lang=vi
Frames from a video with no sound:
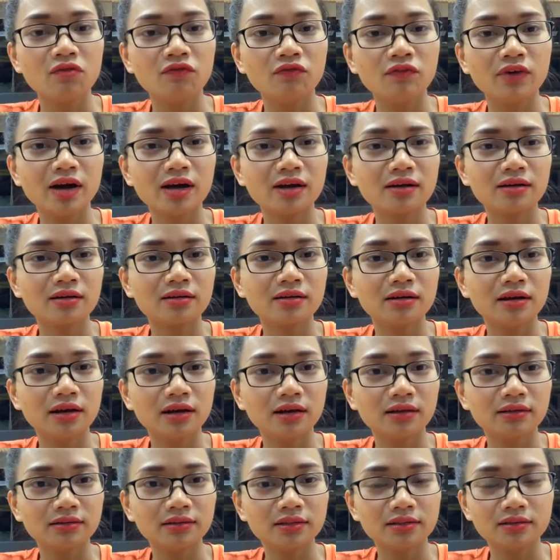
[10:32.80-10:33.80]
Và
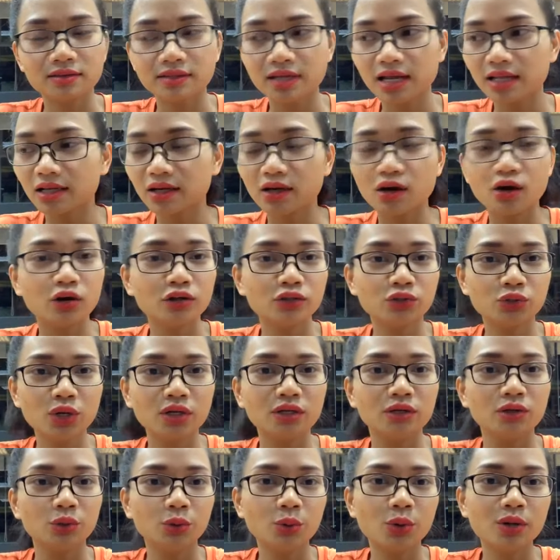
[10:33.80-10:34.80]
thực ra thì nói
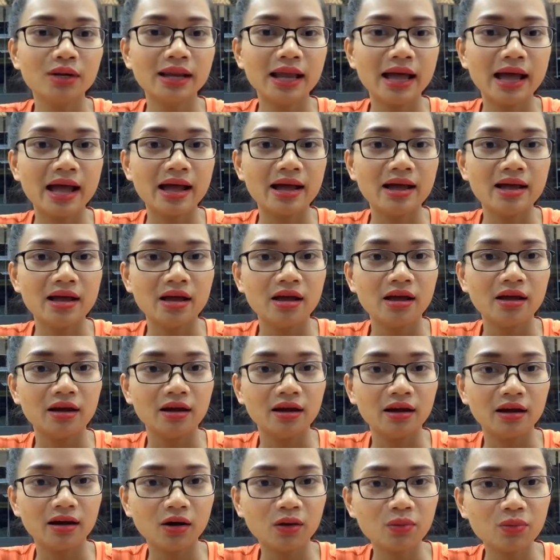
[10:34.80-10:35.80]
chuẩn luôn là
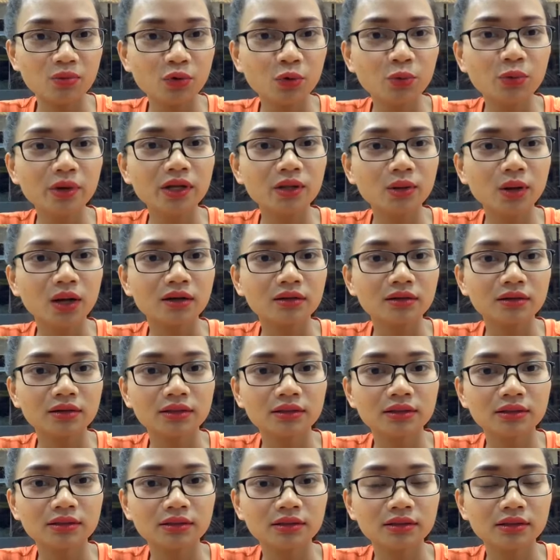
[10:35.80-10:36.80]
không đúng kỹ thuật.
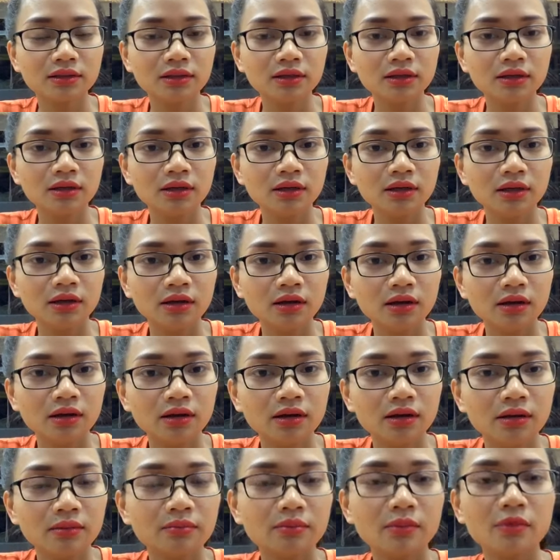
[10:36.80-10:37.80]

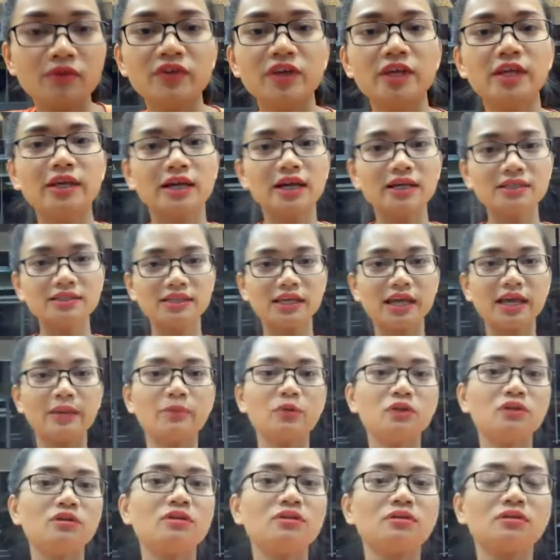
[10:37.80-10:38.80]
Bởi vì các chị
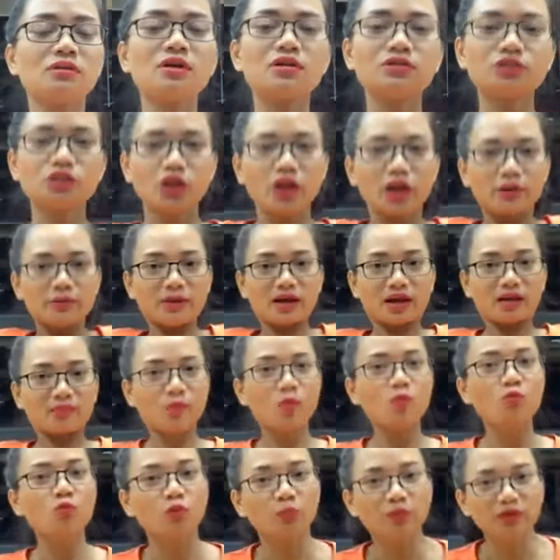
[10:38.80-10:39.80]
em tưởng tượng cho em là cái
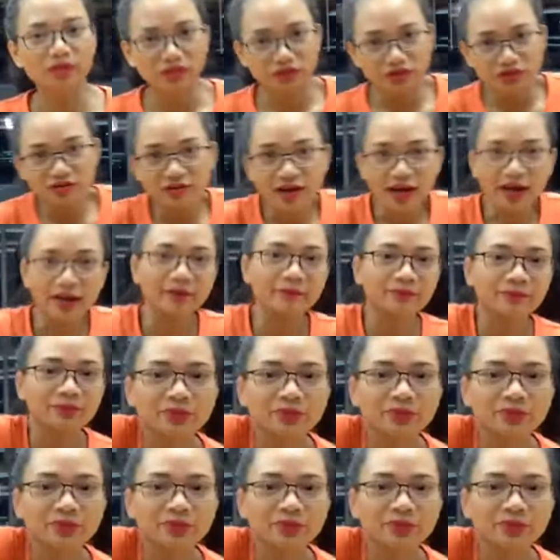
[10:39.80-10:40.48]
bụng của mình nó như này.